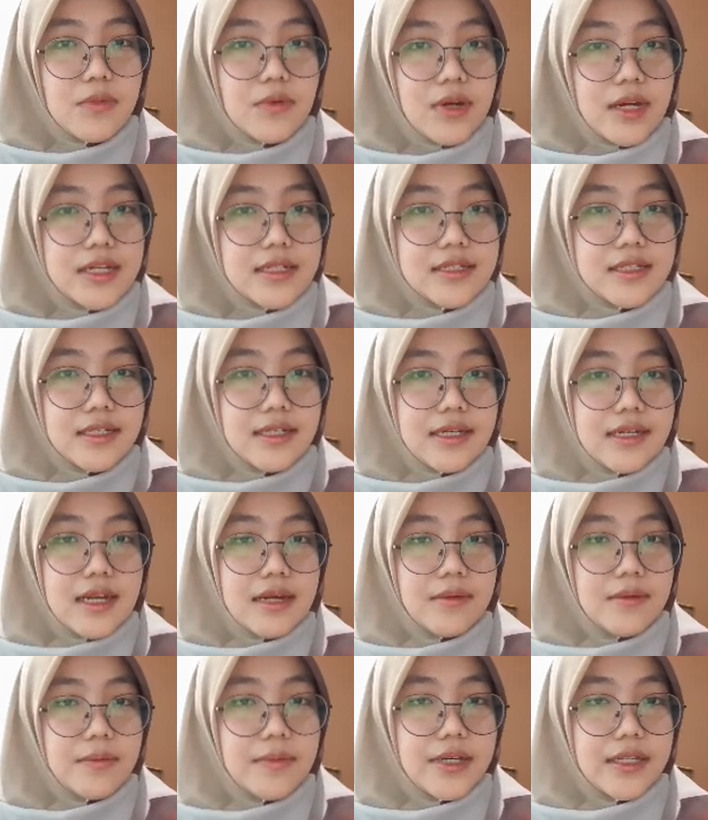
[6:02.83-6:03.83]
bukan
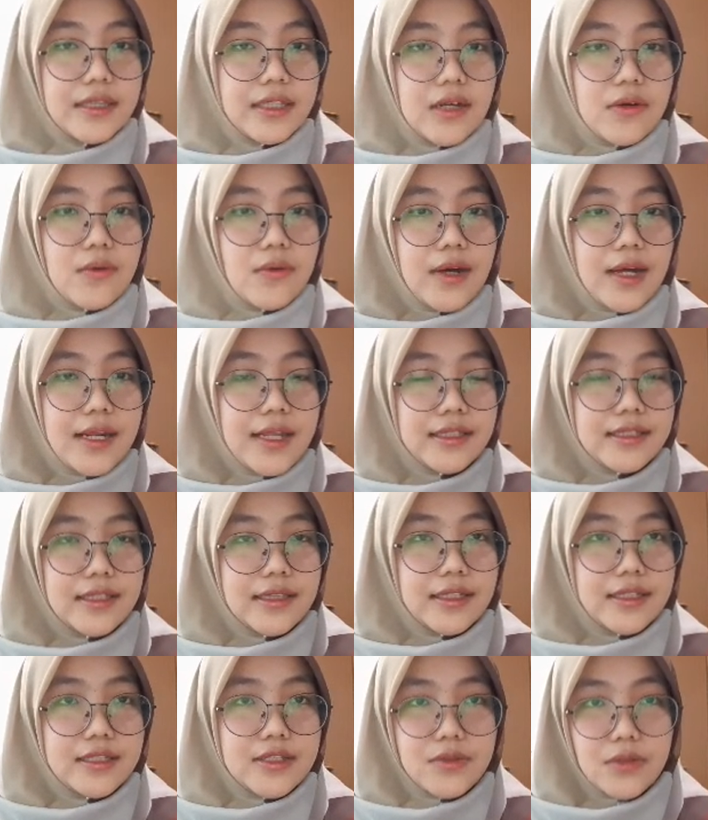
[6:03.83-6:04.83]
sekedar memberitahu khalayak
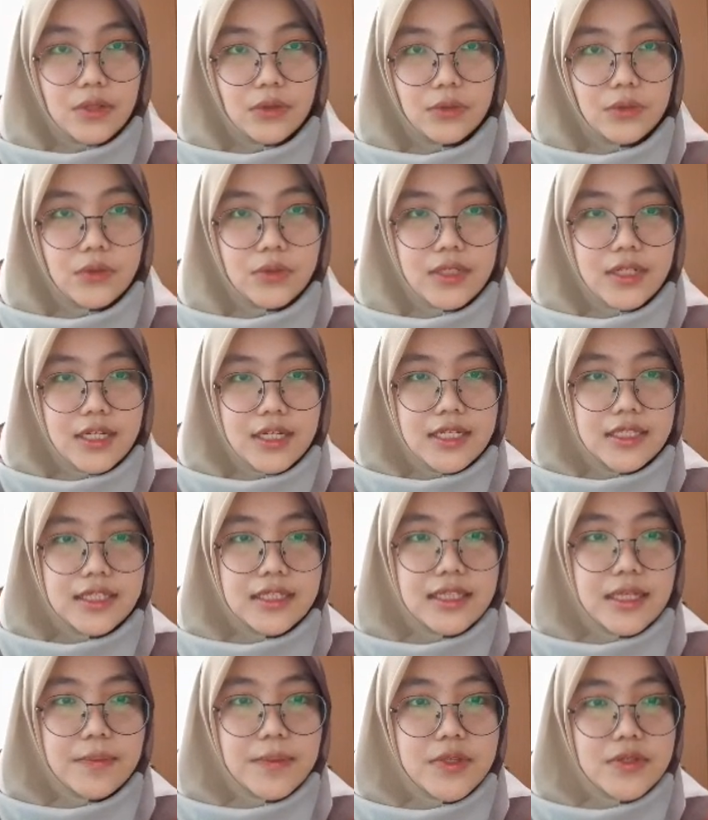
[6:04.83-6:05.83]
tentang sesuatu,
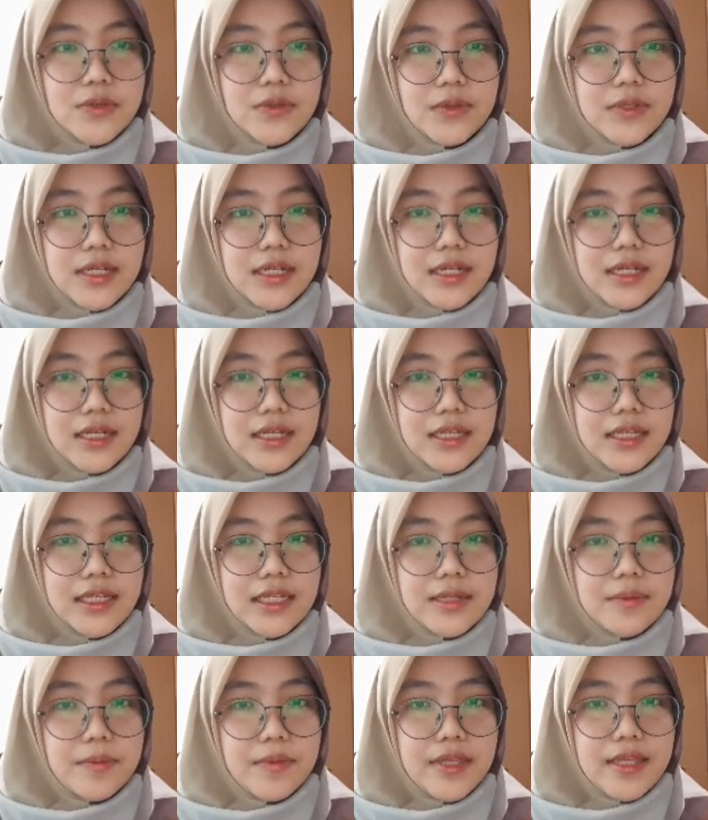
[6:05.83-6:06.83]
tetapi juga
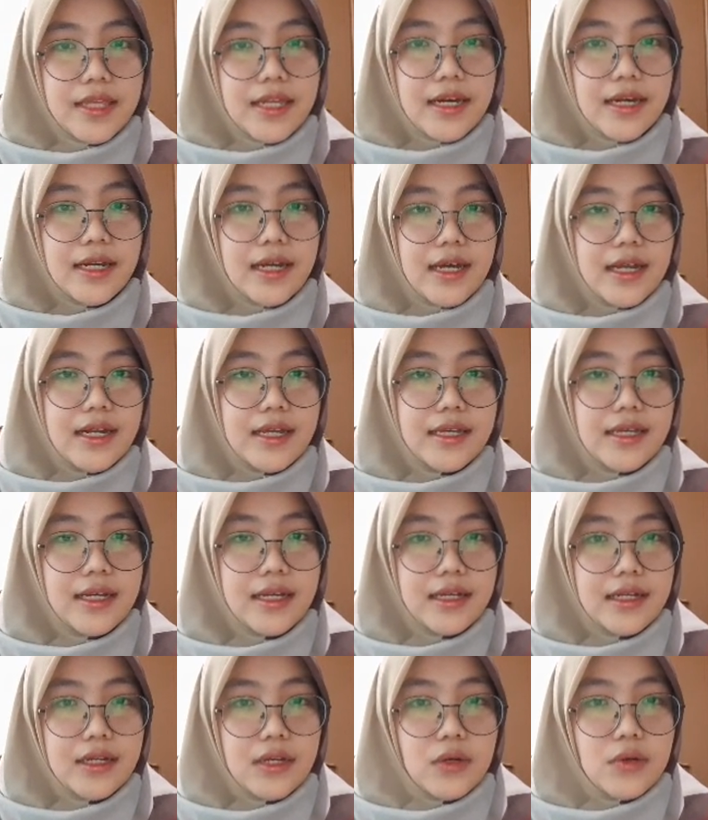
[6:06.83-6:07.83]
ingin menyeret
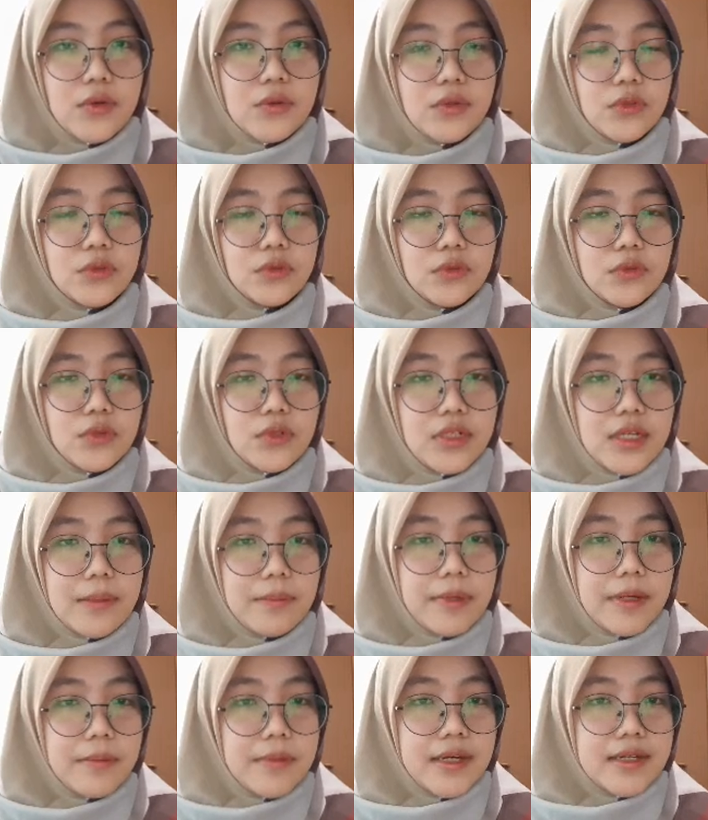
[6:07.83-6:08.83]
khalayak untuk turut
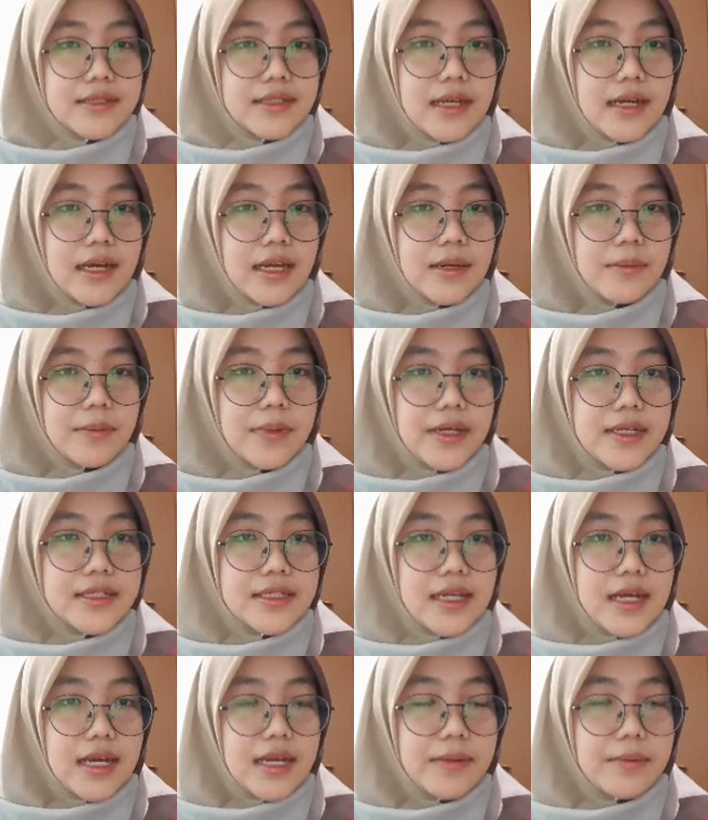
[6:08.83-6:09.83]
dapat merasakan
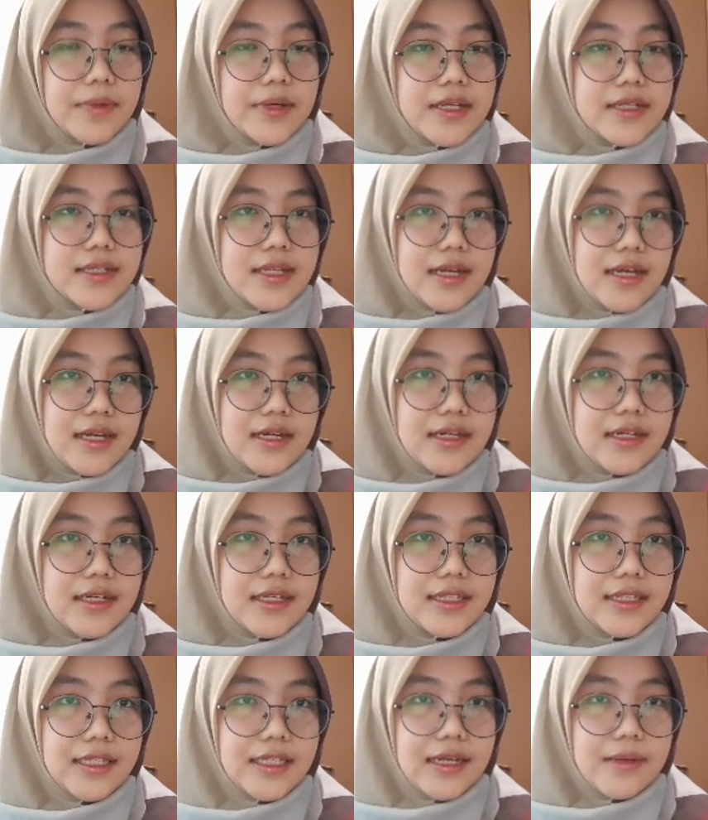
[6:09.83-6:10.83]
perasaan-perasaan
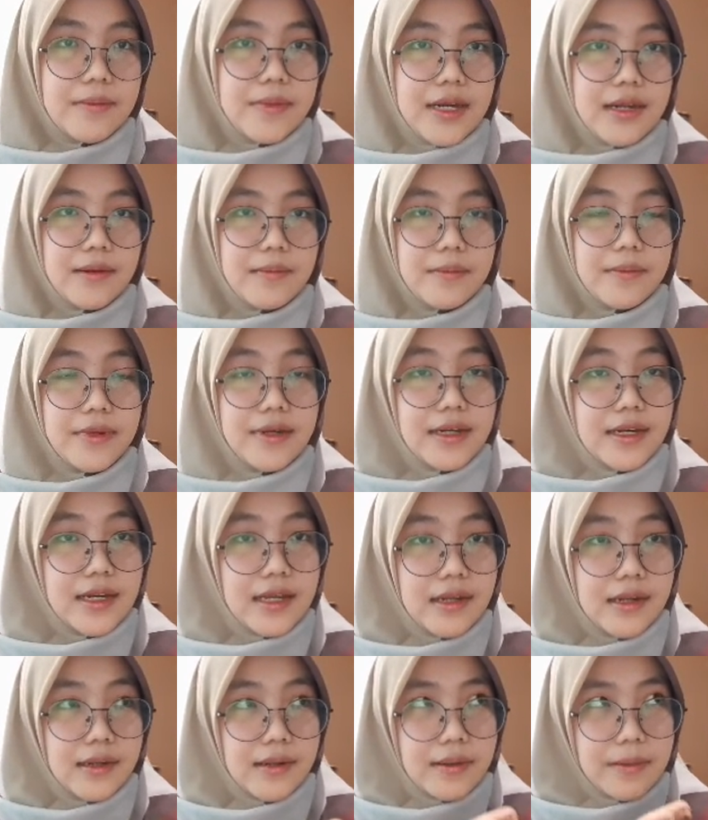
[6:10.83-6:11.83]
ketika men
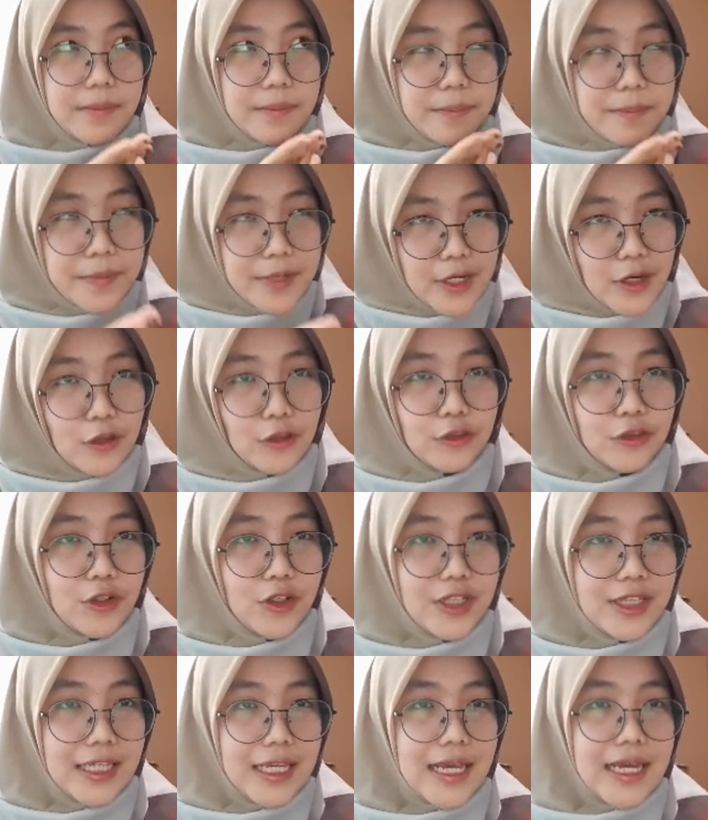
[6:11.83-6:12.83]
men
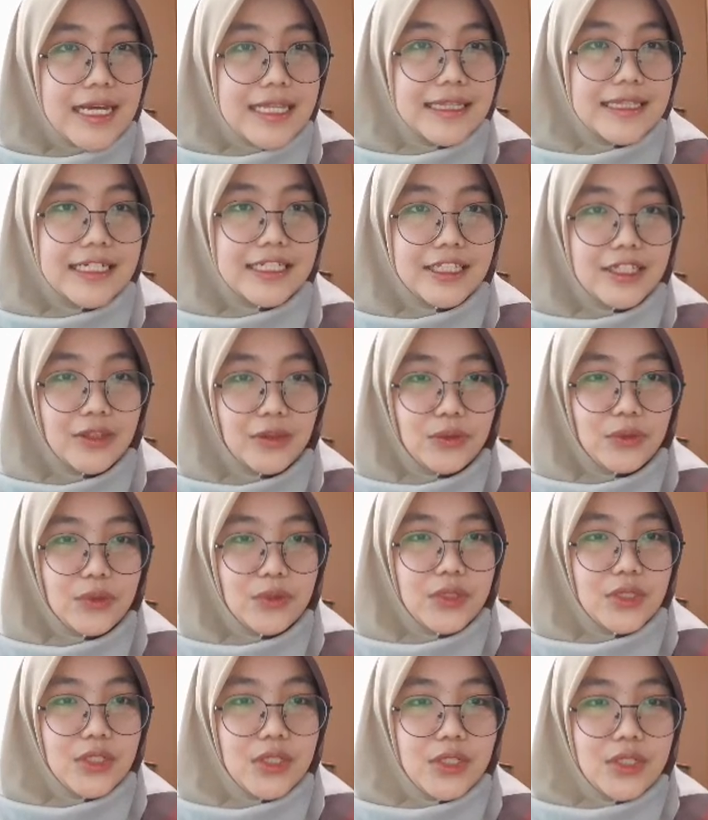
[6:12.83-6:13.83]
menonton tayangan
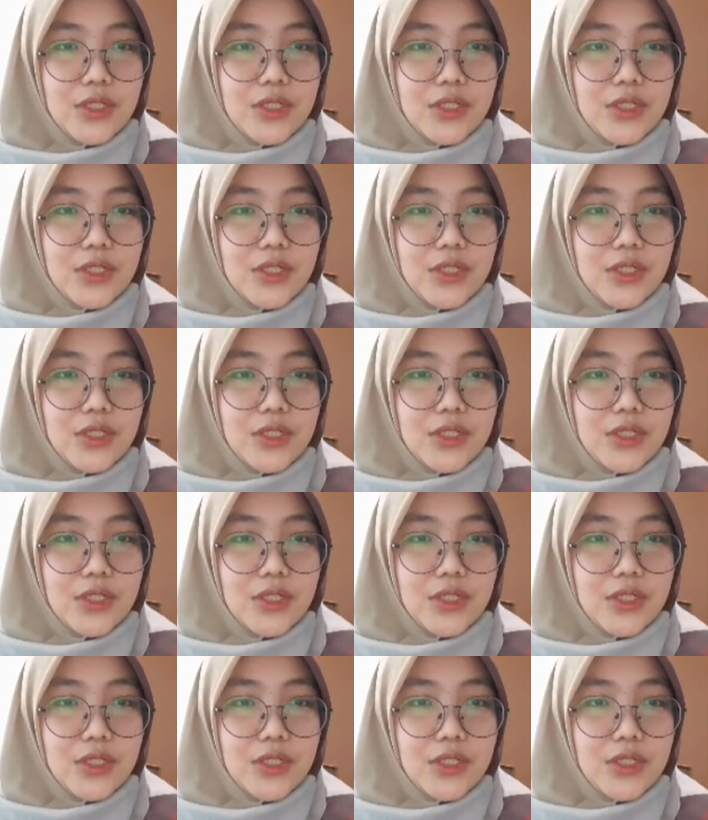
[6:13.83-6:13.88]
tertentu.